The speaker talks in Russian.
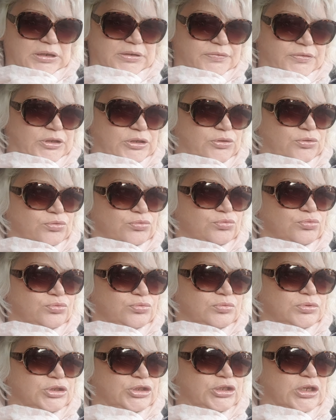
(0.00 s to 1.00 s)
говорит,
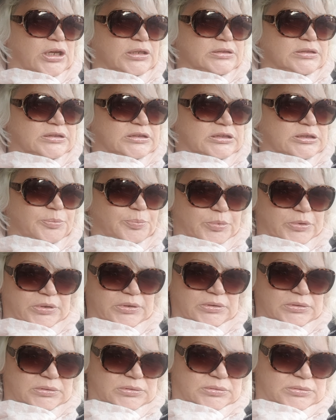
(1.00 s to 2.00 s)
ну, сейчас,
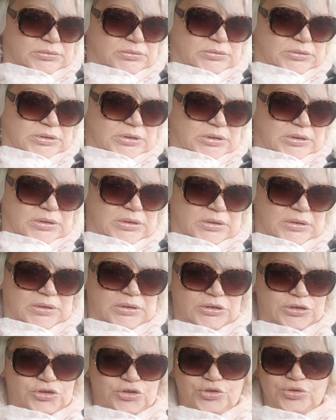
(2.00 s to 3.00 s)
типа,
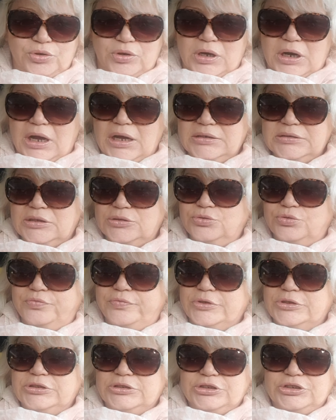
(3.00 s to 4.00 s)
еще рано, ну,
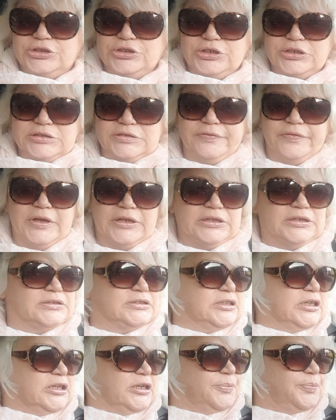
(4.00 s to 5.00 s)
вот через две
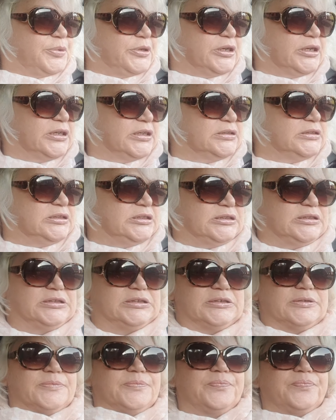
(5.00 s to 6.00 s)
недели
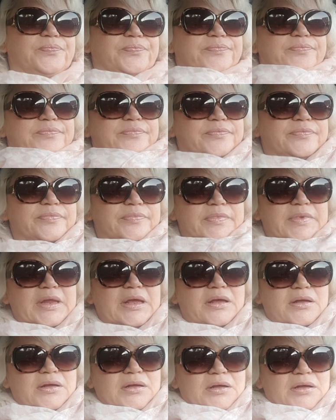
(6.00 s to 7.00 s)
приходите.
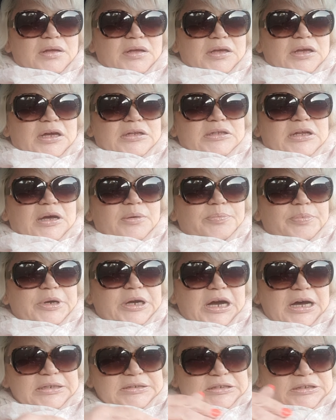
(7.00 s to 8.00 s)
И она
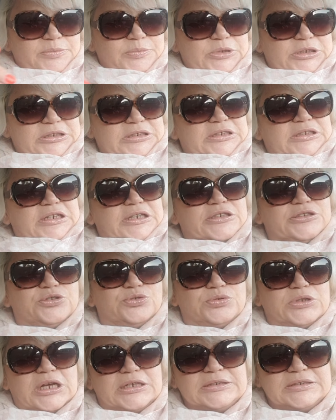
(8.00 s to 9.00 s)
показывает мне,
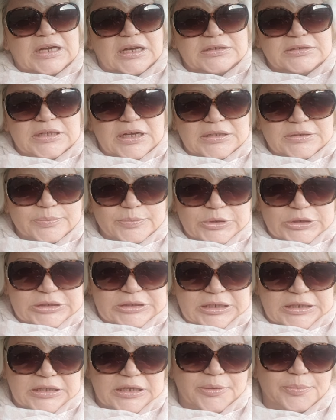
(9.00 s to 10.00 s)
смотрите, у нас, когда мы
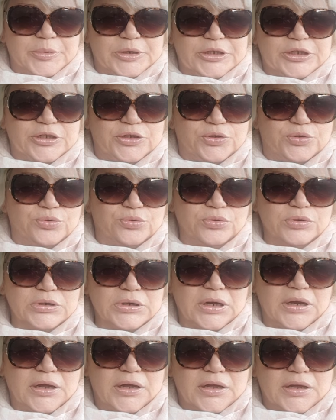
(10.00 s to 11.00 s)
делаем маникюр,
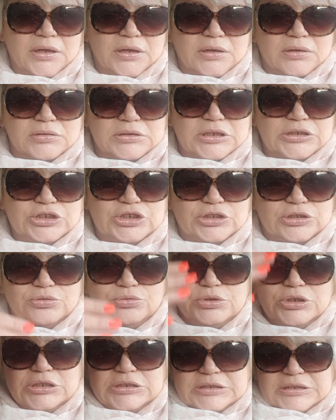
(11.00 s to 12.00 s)
Значит,
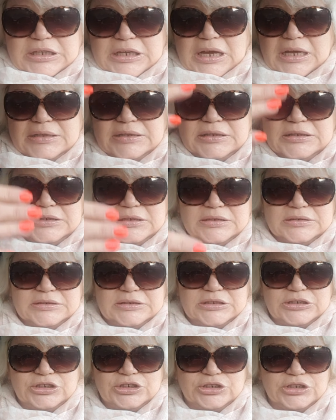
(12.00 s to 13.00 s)
у них стоят такие
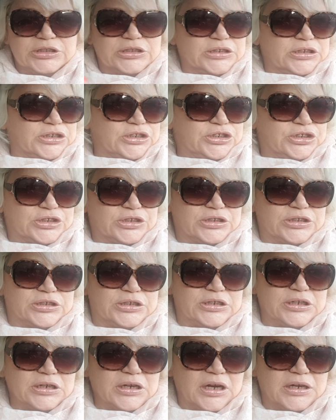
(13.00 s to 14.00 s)
защитные
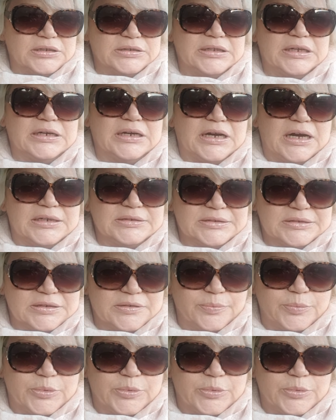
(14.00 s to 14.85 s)
щитки, как на кассах